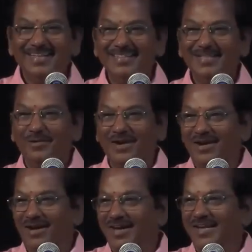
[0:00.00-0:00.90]
இந்த ஒரு
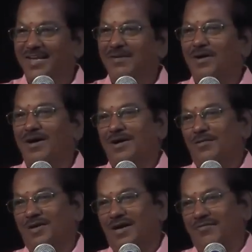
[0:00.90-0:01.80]
நாகரிகமான
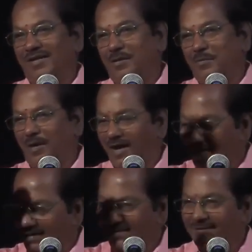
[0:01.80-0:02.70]
ஒரு அவையை
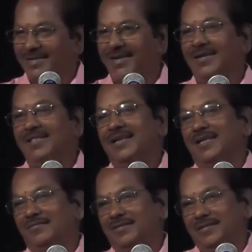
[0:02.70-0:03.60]
பார்க்குறதுக்குன்னே
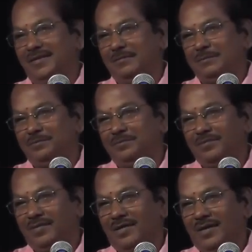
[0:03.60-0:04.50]
தான் நான் வந்தேன்
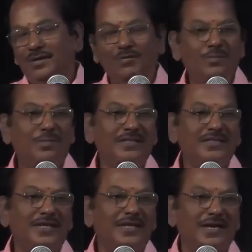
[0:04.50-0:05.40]
அதை கூட
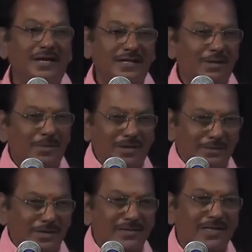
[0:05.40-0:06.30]
பார்த்தீங்கன்னா நாங்கள் அதையா
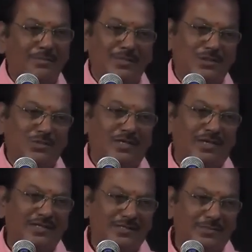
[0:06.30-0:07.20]
பட்டிமன்றத்தெல்லாம் பற்றி
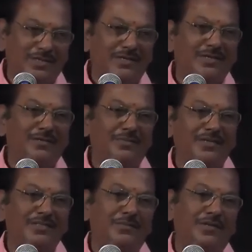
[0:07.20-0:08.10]
சொன்னார் இந்த பக்கம் ரெண்டு
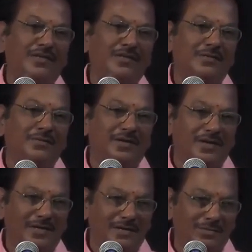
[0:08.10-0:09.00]
பேர் இந்த பக்கம் ரெண்டு பேர்
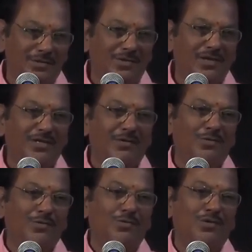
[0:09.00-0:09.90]
நாலு பேரோட
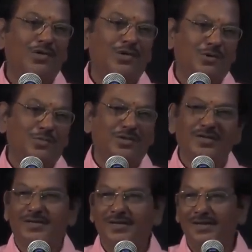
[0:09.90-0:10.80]
நான் ஒரு கூட்டணியோடு
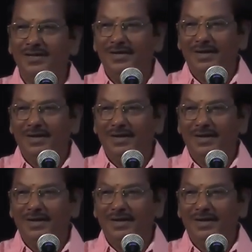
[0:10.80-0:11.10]
போயிருக்கிறேன்